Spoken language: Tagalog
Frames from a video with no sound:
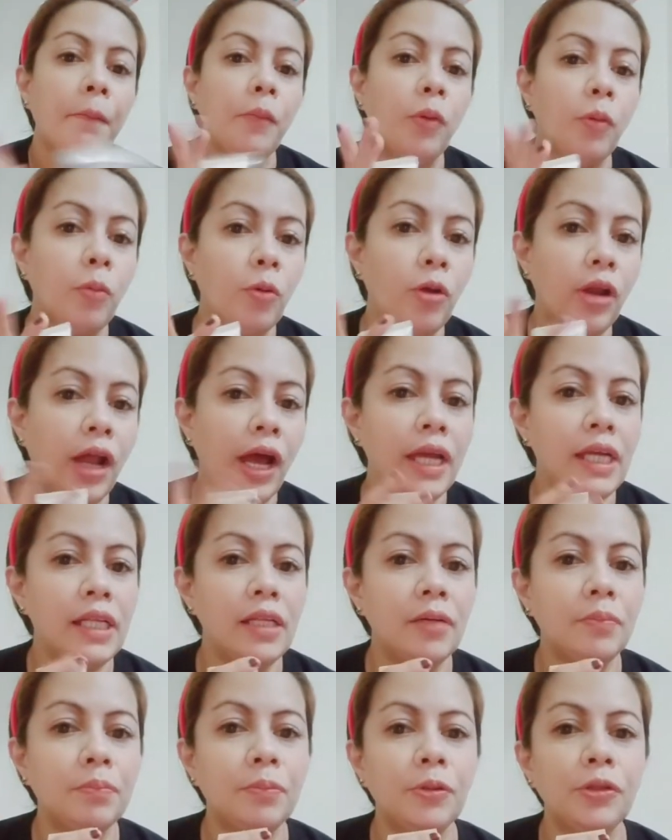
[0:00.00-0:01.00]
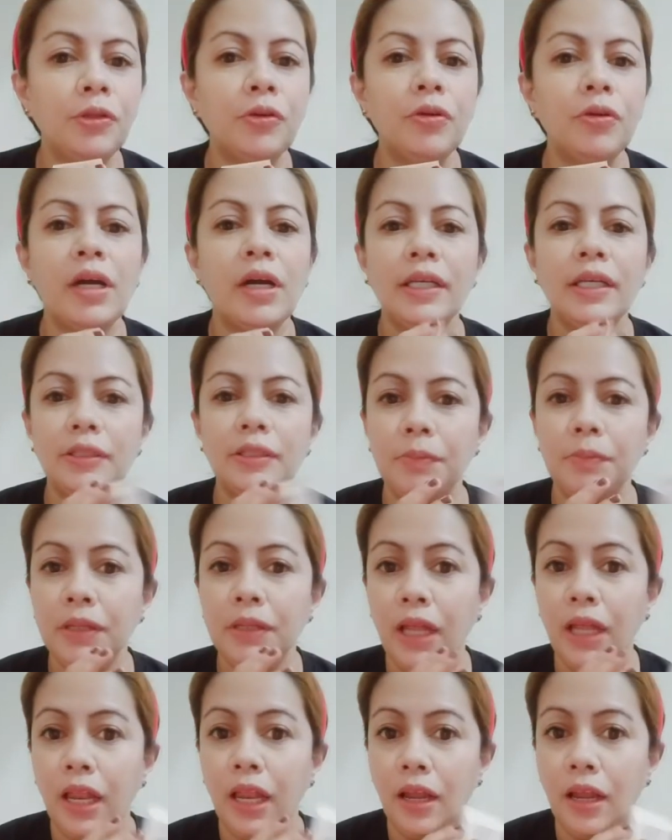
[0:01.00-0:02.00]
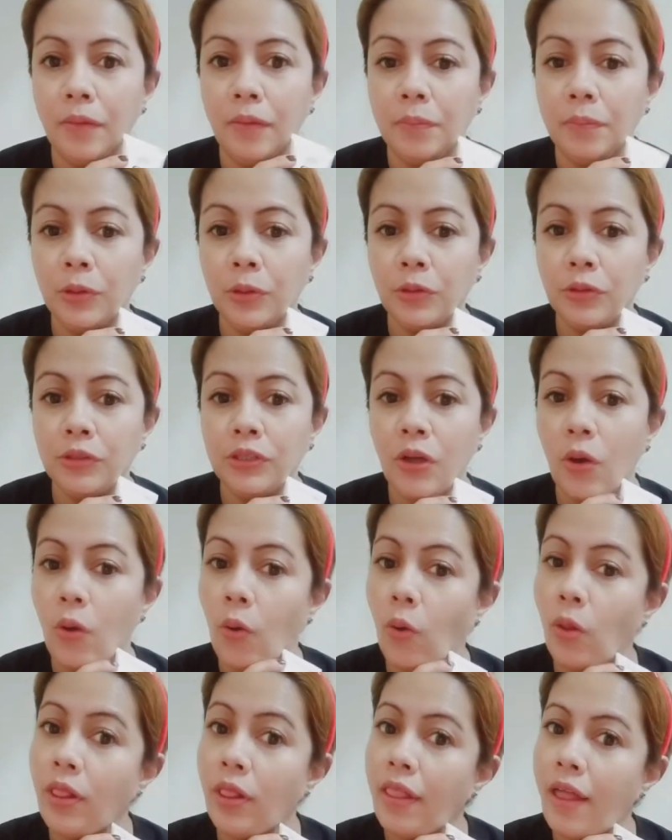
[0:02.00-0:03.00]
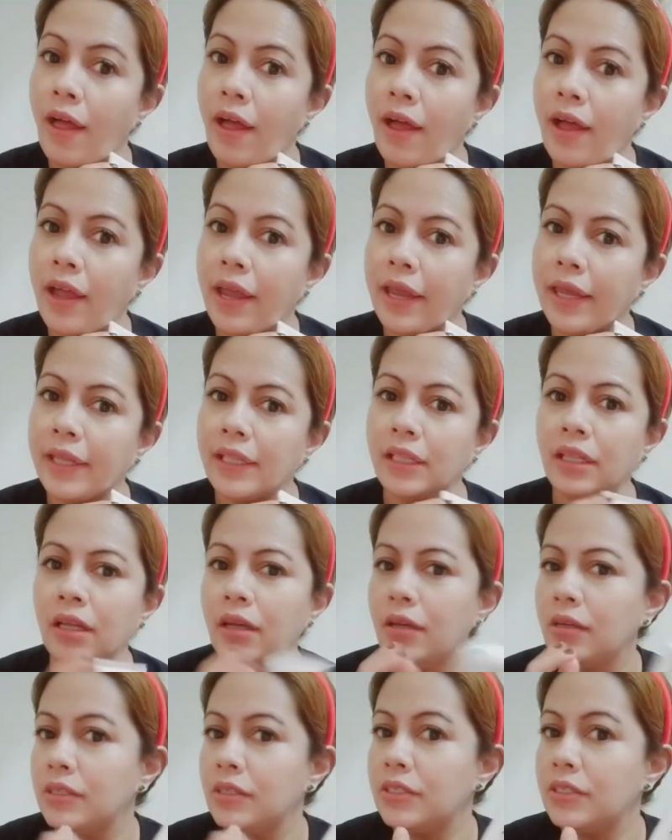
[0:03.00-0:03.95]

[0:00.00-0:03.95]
Mumurahin lang po to, guys. Binili lang po to sa online.